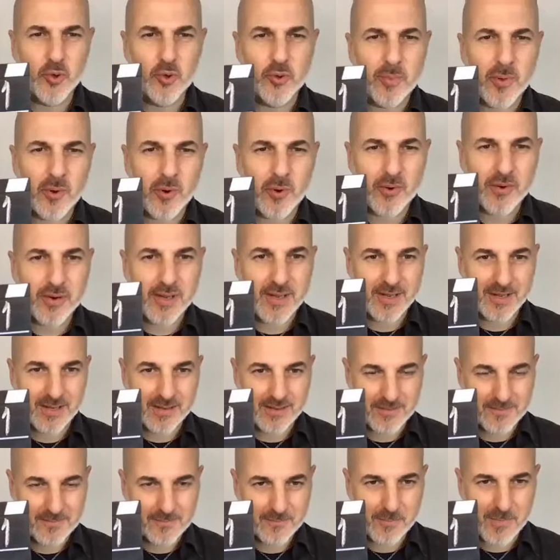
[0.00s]
morning,
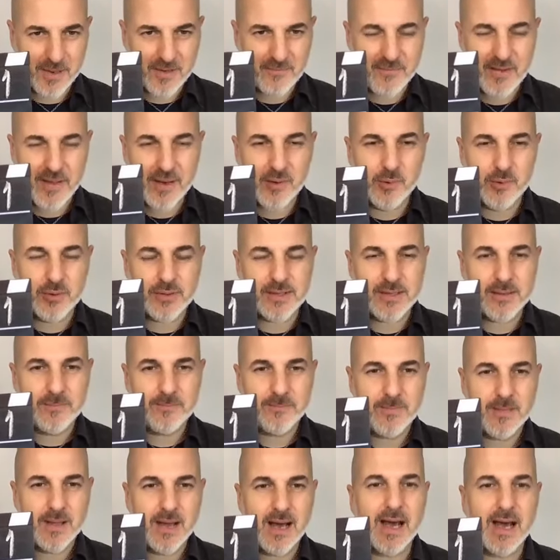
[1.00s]

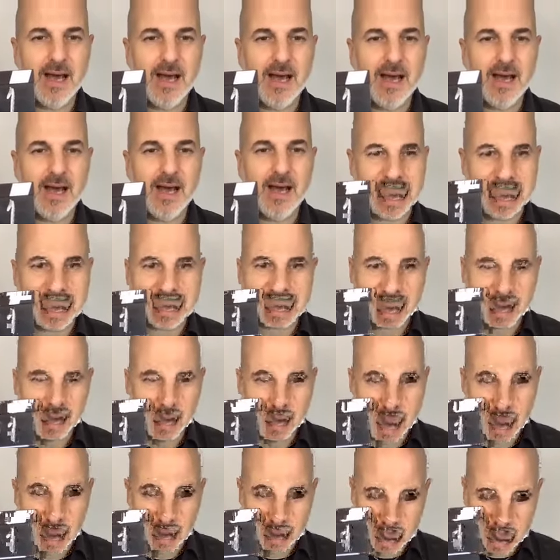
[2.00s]
benvenuti alla puntata
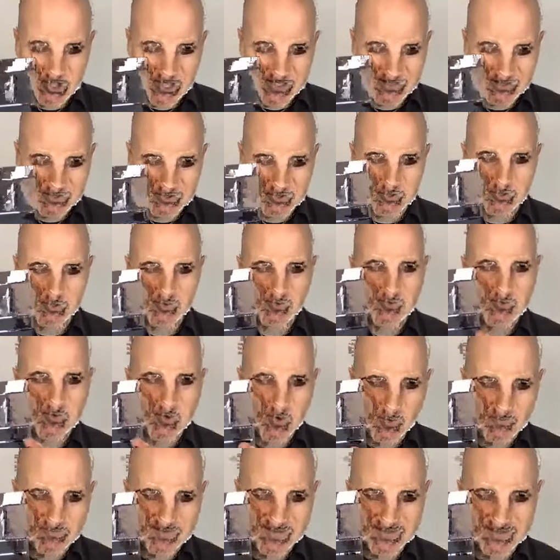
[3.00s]
numero
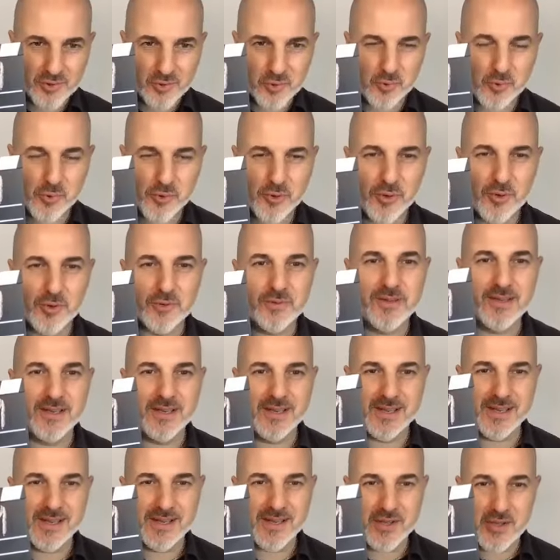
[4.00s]
191
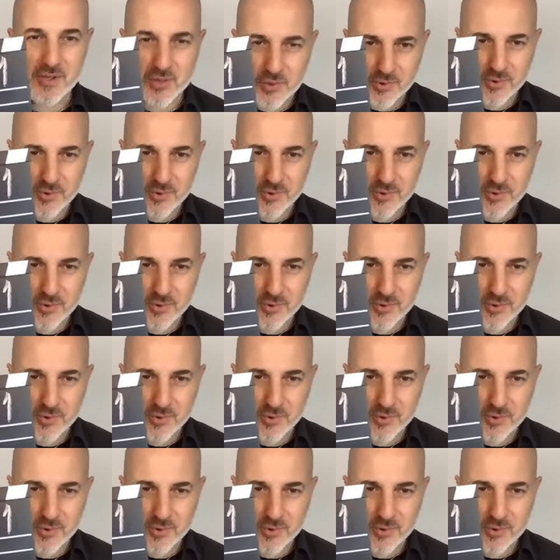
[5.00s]
di You